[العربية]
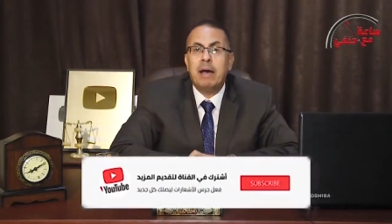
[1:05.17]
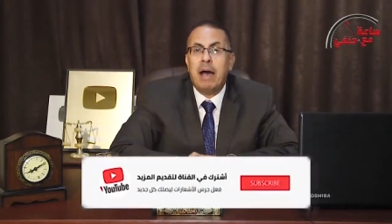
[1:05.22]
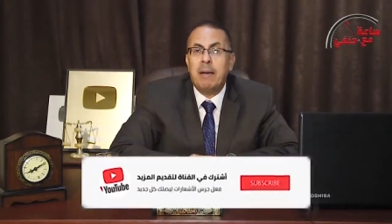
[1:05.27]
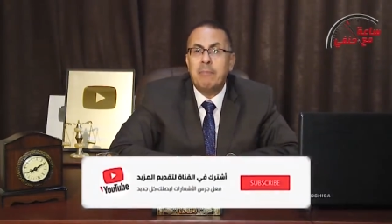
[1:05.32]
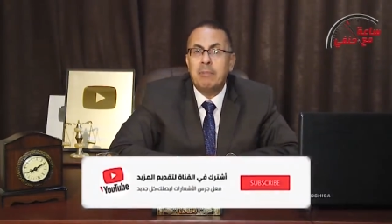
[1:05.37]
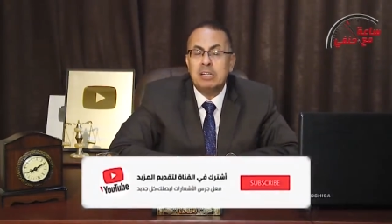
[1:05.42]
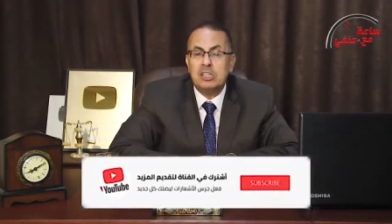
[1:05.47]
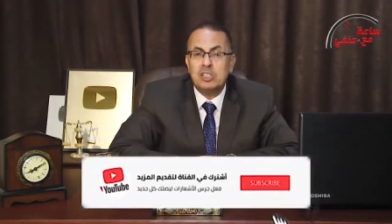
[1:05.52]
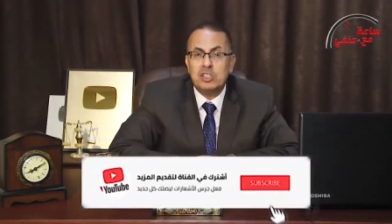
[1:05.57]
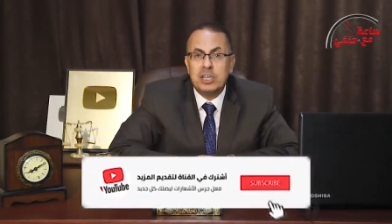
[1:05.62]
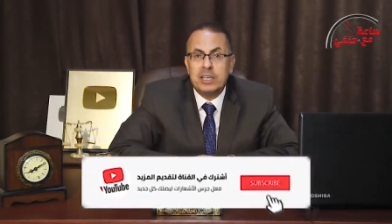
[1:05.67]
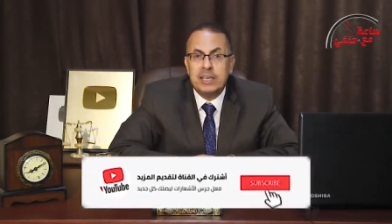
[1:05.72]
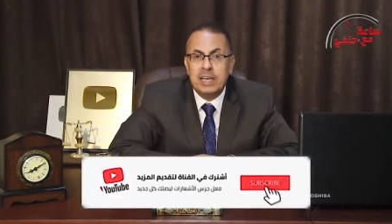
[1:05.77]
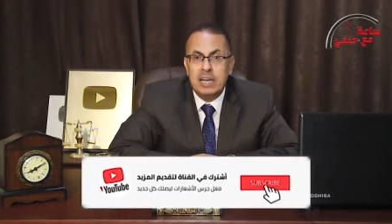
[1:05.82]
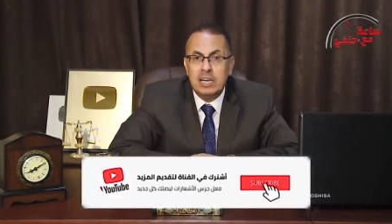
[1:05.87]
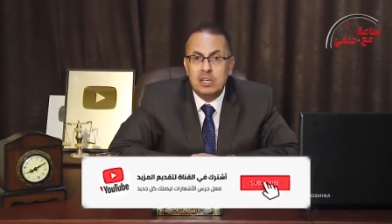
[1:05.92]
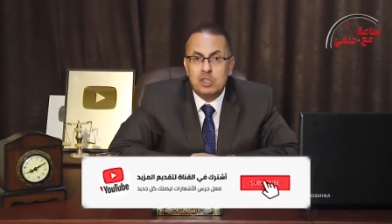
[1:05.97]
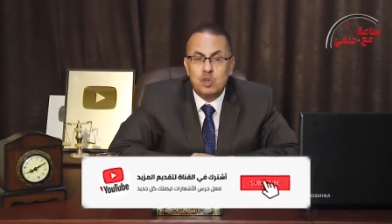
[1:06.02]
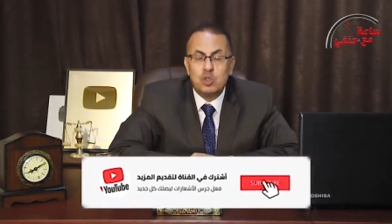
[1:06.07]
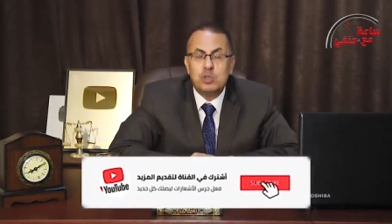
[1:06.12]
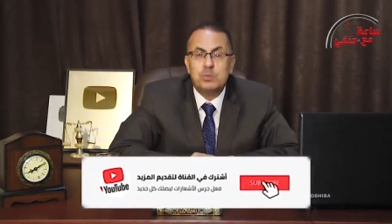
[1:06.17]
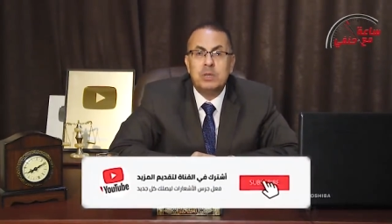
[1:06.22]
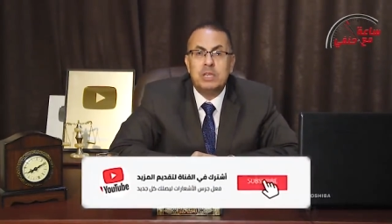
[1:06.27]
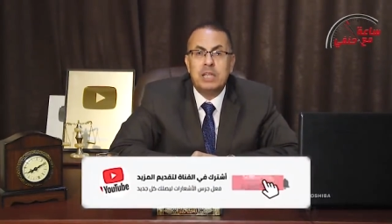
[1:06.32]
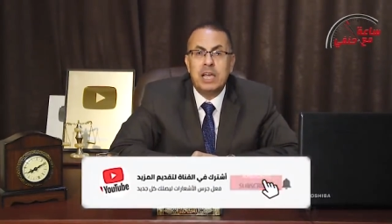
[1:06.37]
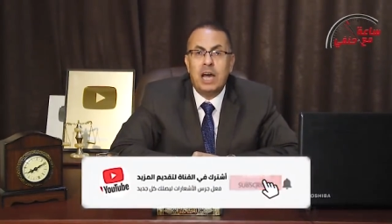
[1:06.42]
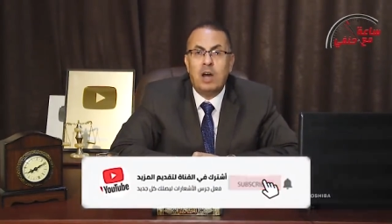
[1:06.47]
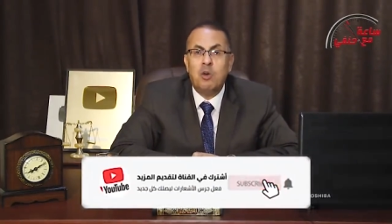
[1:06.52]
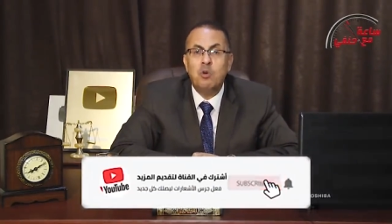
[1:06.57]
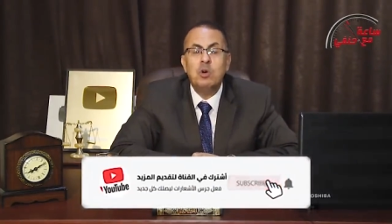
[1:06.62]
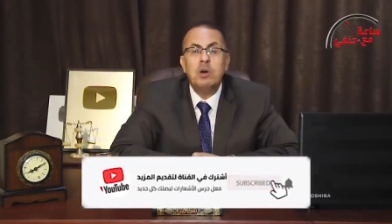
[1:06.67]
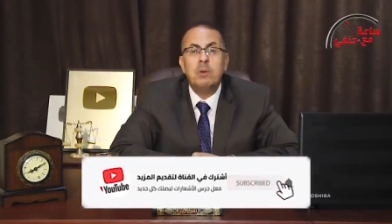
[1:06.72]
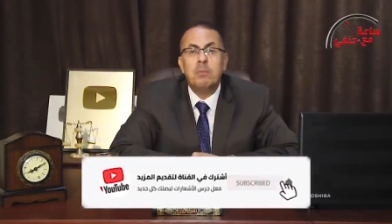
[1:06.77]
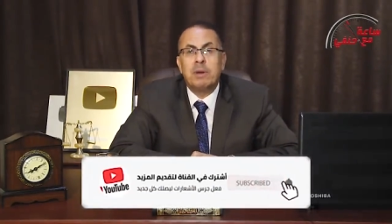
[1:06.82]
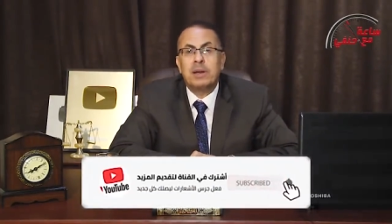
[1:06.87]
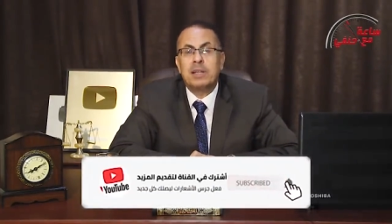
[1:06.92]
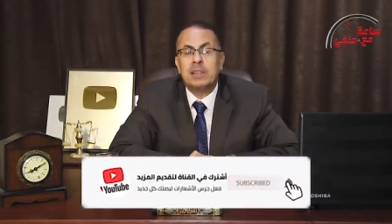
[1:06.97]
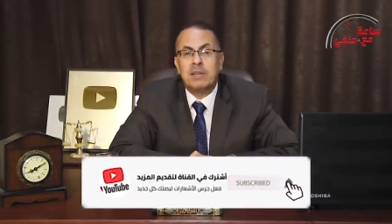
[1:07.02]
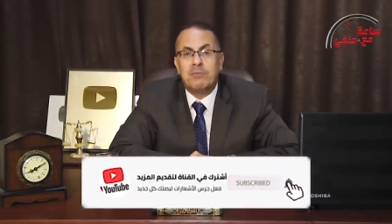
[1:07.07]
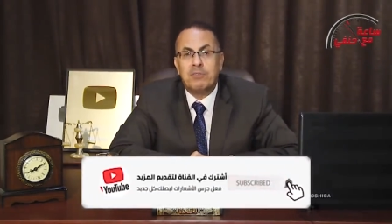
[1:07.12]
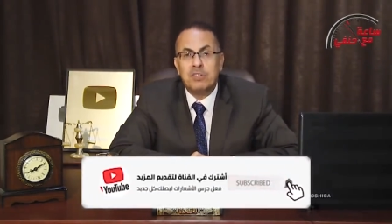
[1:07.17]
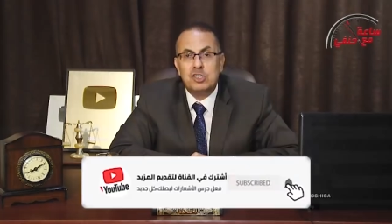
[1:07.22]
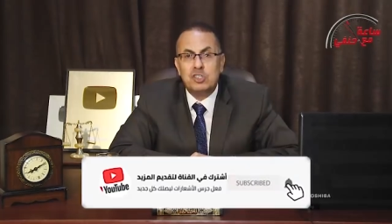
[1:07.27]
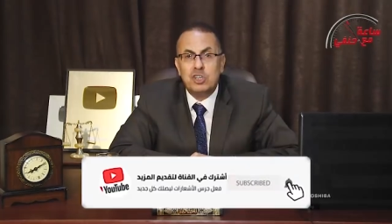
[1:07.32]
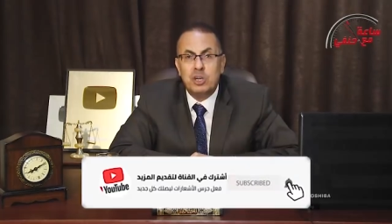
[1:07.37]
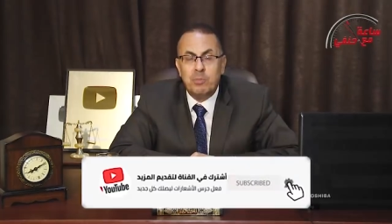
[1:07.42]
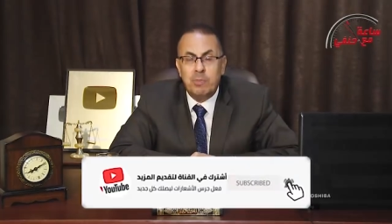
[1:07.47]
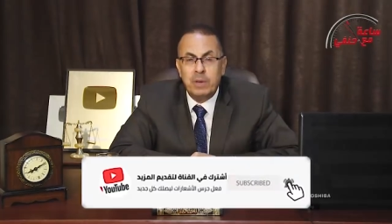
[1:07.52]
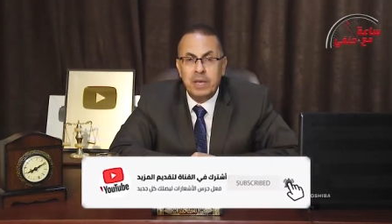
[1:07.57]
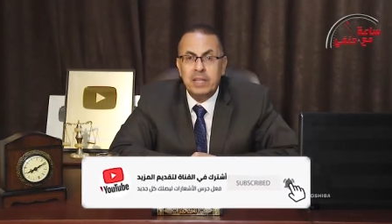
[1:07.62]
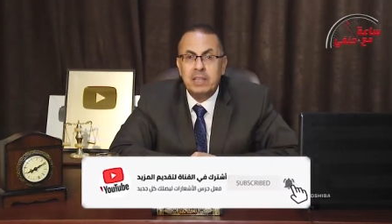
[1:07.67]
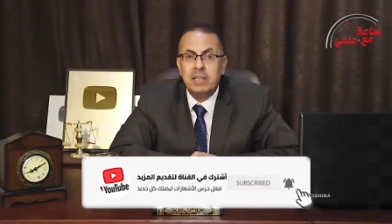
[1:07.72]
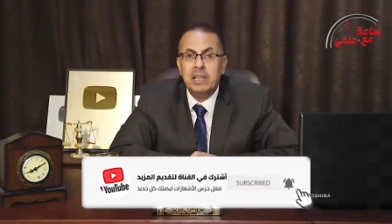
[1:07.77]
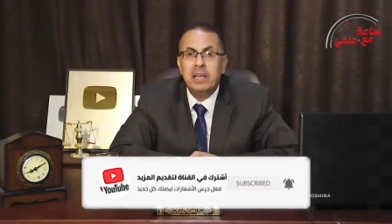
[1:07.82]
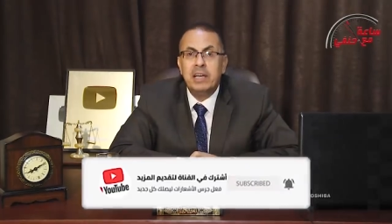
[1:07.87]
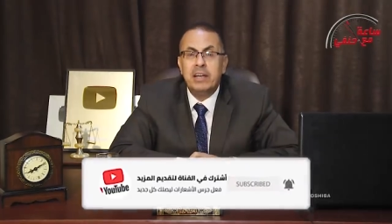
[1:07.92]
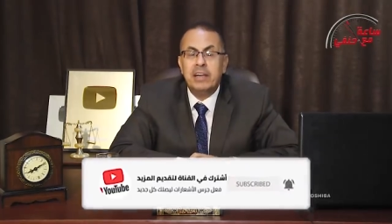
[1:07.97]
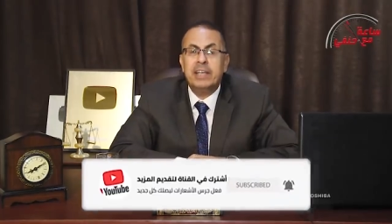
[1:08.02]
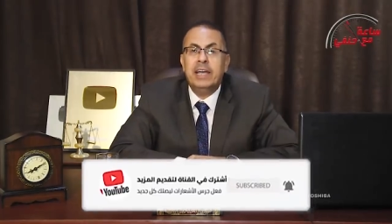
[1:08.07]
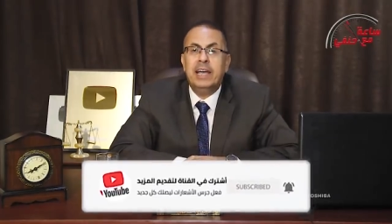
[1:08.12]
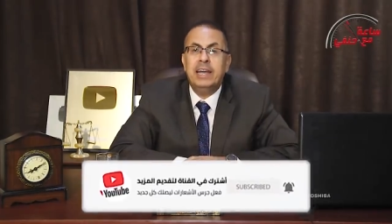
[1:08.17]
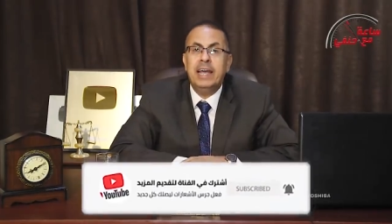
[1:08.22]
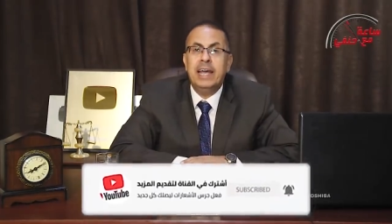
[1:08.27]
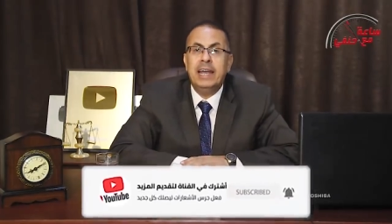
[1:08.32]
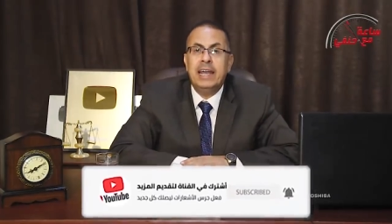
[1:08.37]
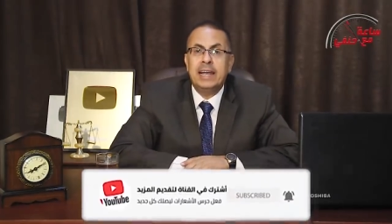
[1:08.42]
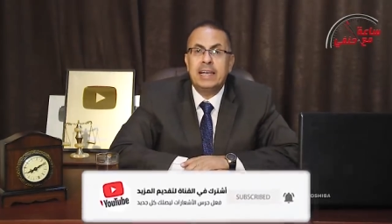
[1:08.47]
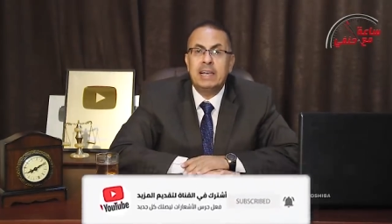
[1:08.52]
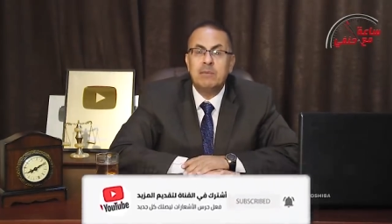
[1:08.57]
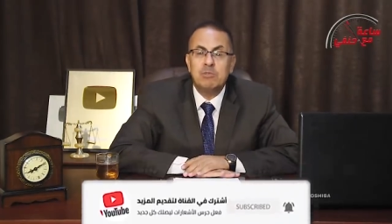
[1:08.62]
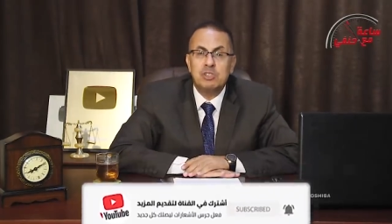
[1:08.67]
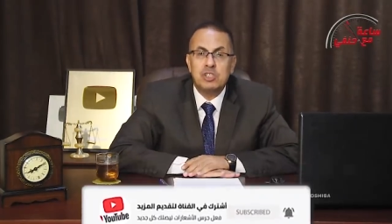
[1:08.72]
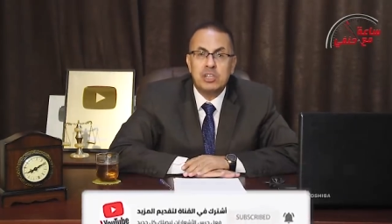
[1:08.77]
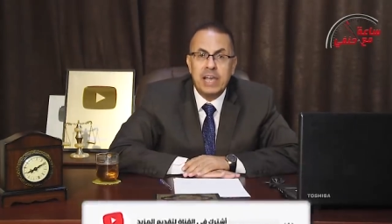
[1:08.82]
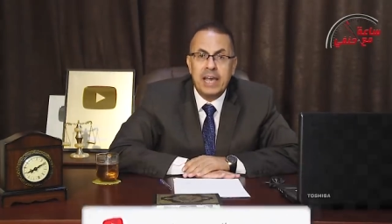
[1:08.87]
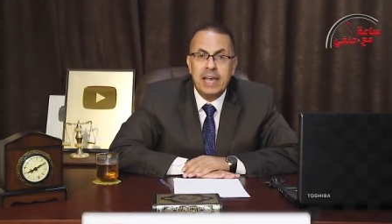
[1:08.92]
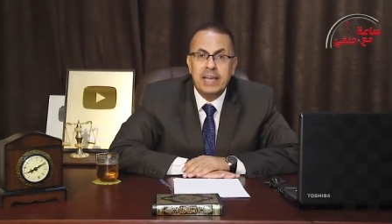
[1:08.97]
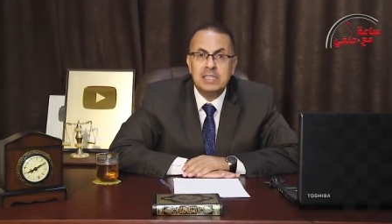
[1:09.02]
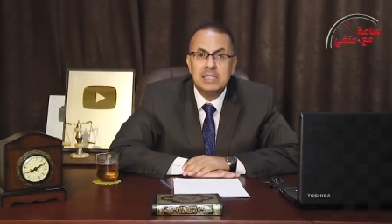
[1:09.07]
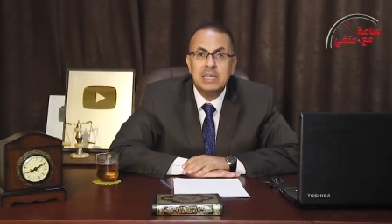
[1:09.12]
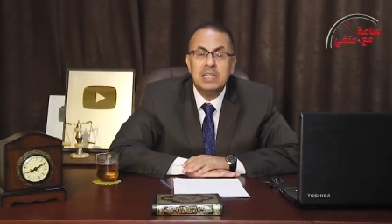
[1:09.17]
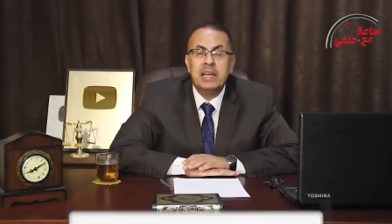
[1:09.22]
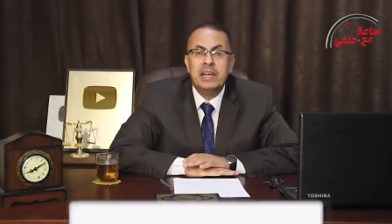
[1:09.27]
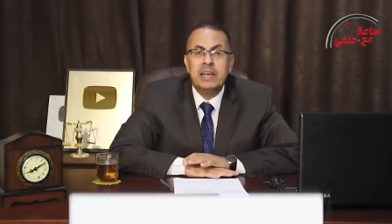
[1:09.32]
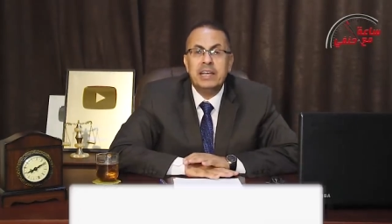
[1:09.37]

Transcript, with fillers: عملتش الشوز بتاعه ما نظفتش البيت رجع لها الاكل مش جاهز